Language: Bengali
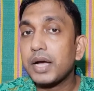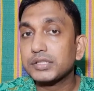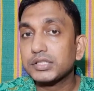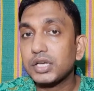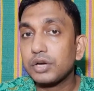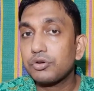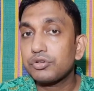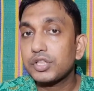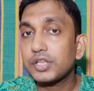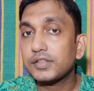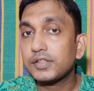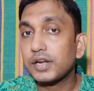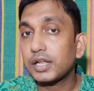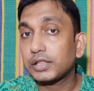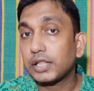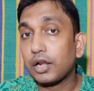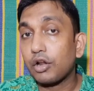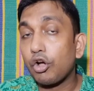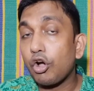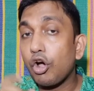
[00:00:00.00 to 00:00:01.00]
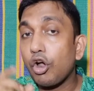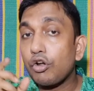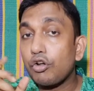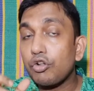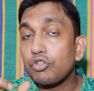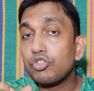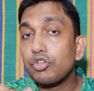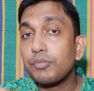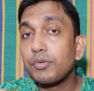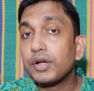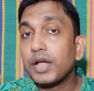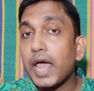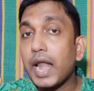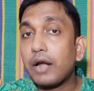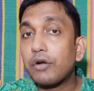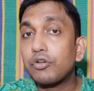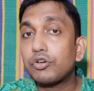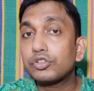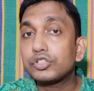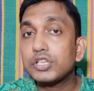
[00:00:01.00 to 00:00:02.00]
বাচ্চা হইতেছে না তার অন্যতম
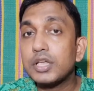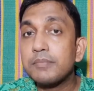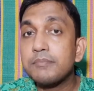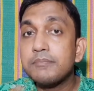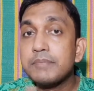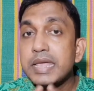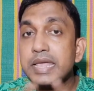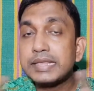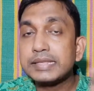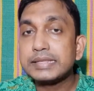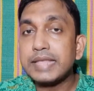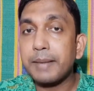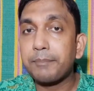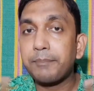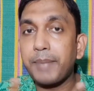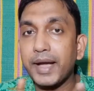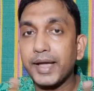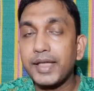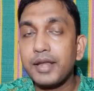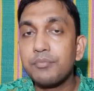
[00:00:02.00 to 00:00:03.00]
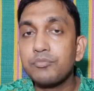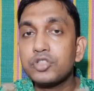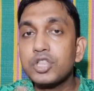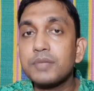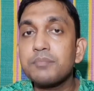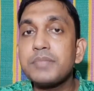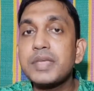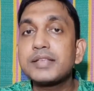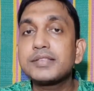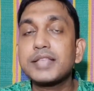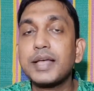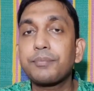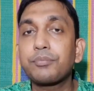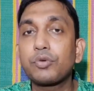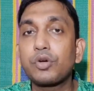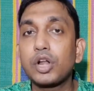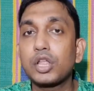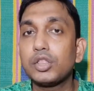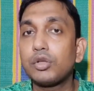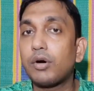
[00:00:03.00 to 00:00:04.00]
কারণ হচ্ছে মিক্স আপ পাখির মধ্যে মিক্স আপ
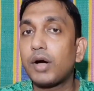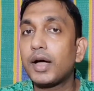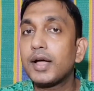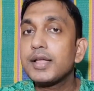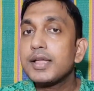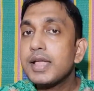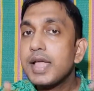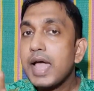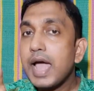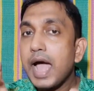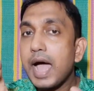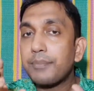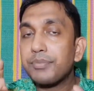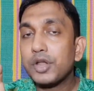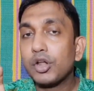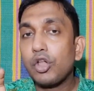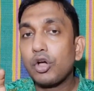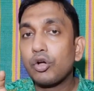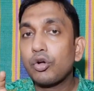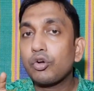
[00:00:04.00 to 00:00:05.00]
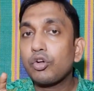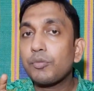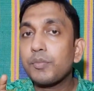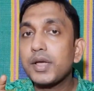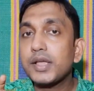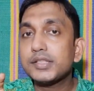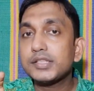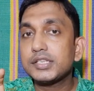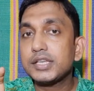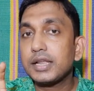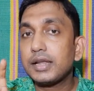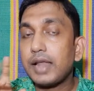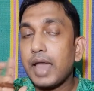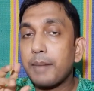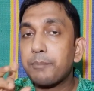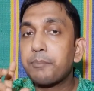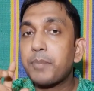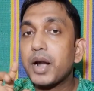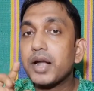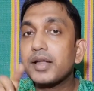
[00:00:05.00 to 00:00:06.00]
করে দেওয়া আপনারা লক্ষ্য করবেন যে
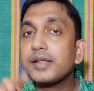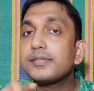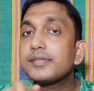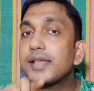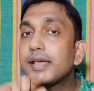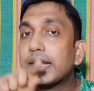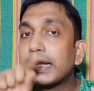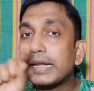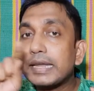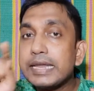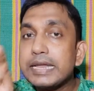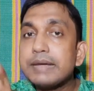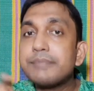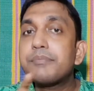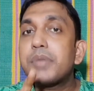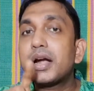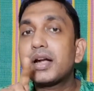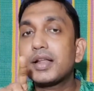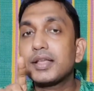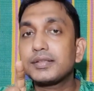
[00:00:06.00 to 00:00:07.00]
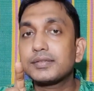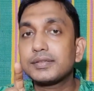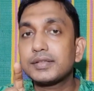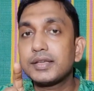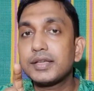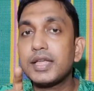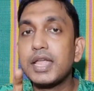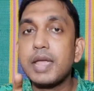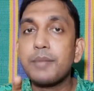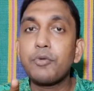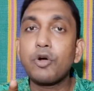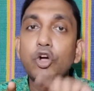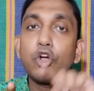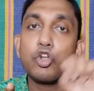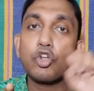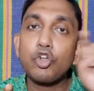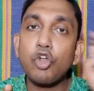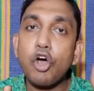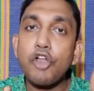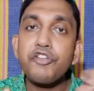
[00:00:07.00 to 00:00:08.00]
লাভবার্ডের যে রিং বার্ড আছে এবং
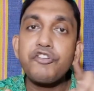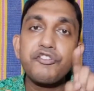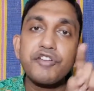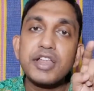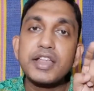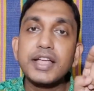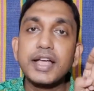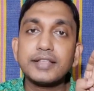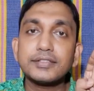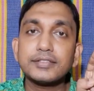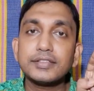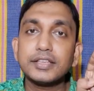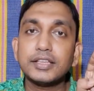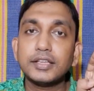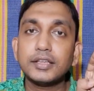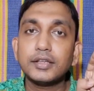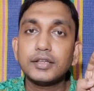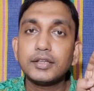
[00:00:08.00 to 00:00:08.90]
নন রিং আছে